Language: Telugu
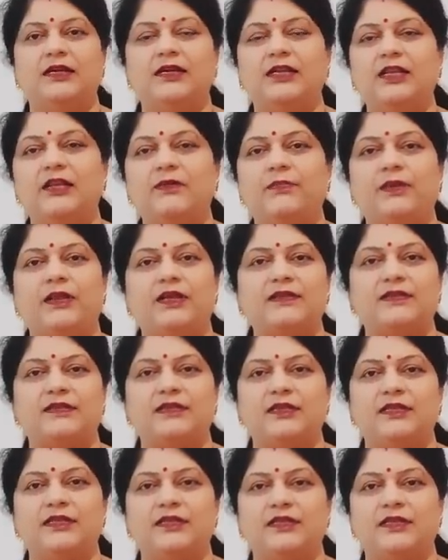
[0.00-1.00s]
థర్టీ
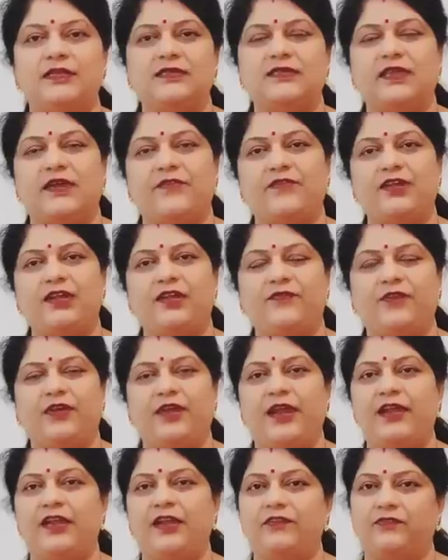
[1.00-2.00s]
ప్లస్ నుంచి సెవెంటీ
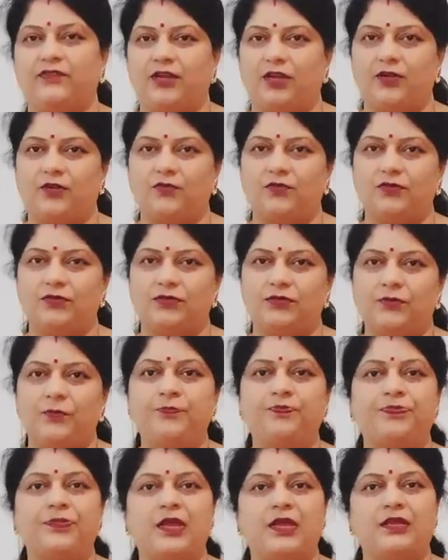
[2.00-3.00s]
ఫైవ్ ఎయిట్ ఇయర్స్ కట్టుకోవచ్చు